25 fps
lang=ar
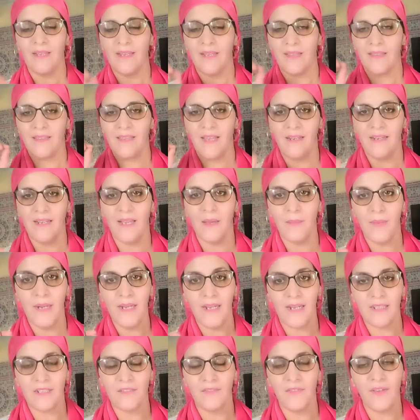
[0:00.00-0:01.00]
كطحنيها
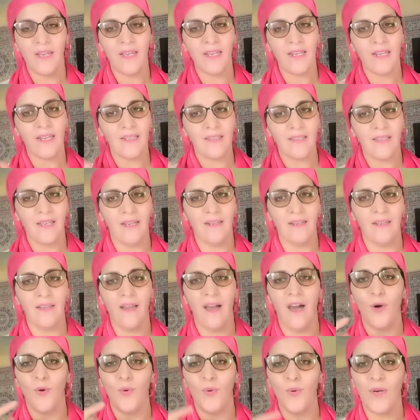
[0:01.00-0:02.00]
ملي كتفيقي
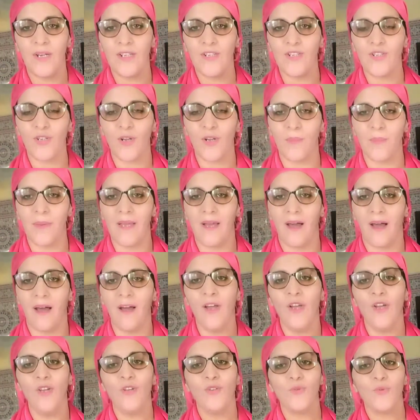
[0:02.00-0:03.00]
كطحنيها وكتشربيها
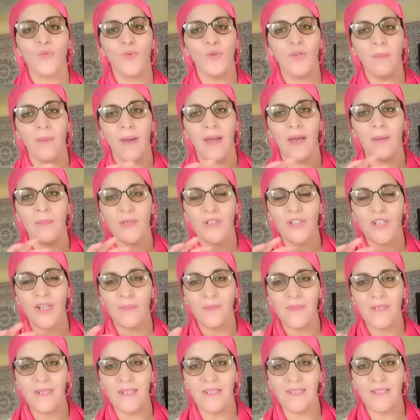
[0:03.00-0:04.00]
تكوني باقا ما
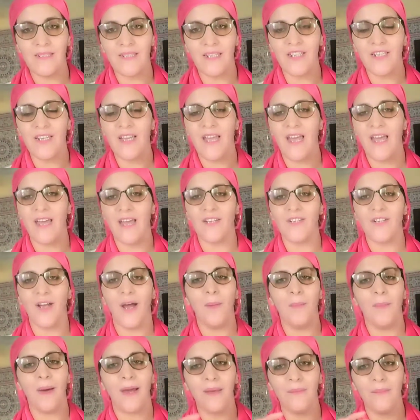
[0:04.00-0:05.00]
شربتي حتى شي حاجه
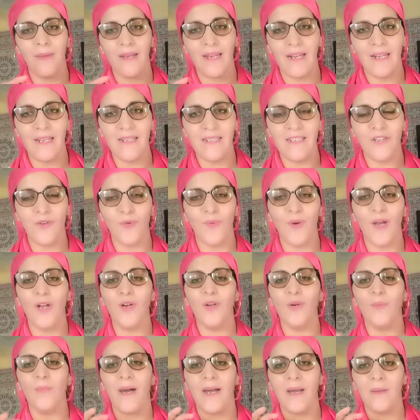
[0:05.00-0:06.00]
باقا ما كليتي
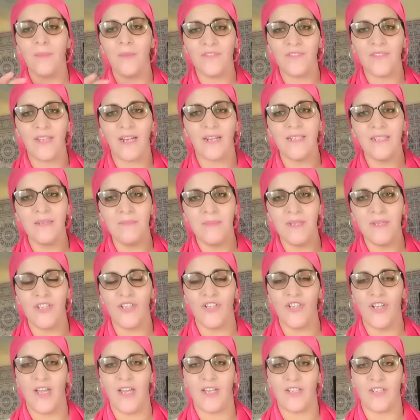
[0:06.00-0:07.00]
والو باقا ما فطرتي ما
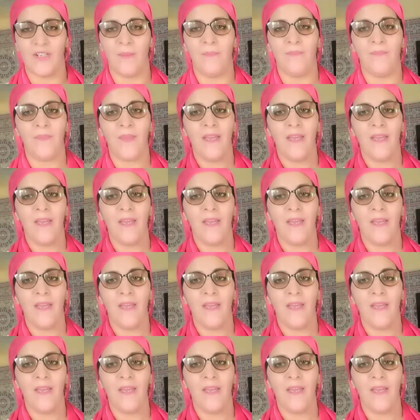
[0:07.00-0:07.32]
شي حاجه